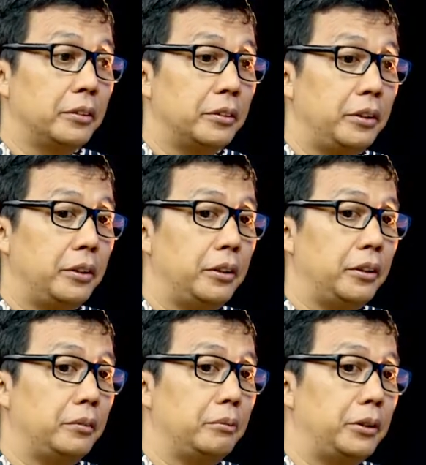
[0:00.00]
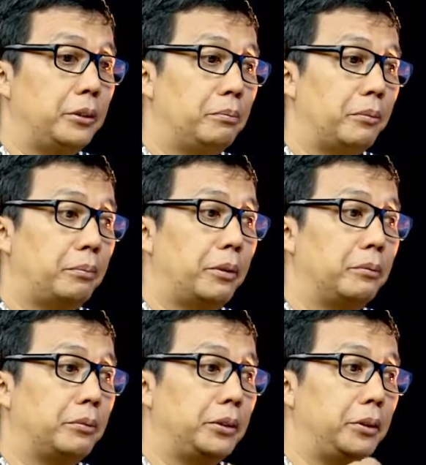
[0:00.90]
Jadi apa
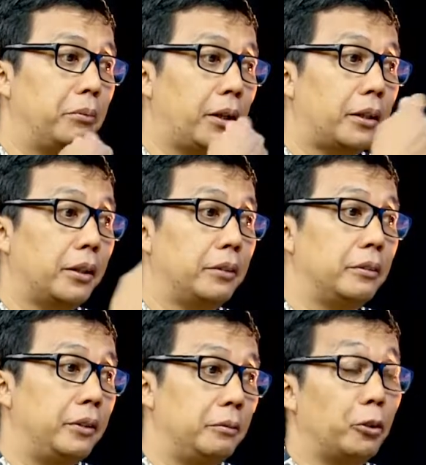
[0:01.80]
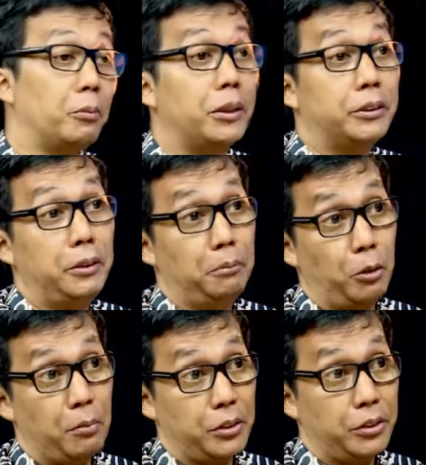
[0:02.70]
menyebarkan
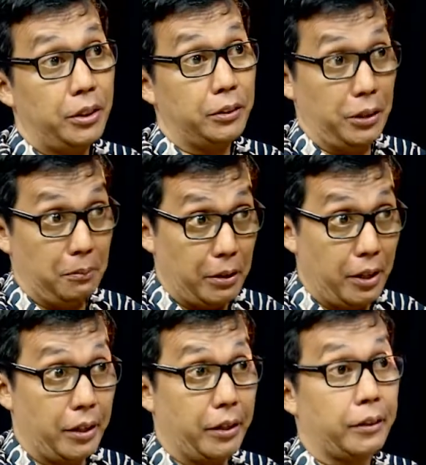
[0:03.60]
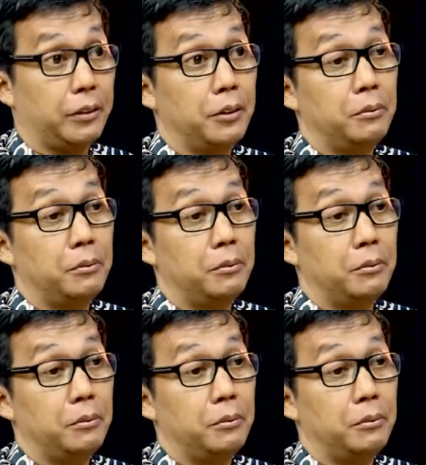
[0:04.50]
informasi-informasi yang tidak benar, mm -hmm.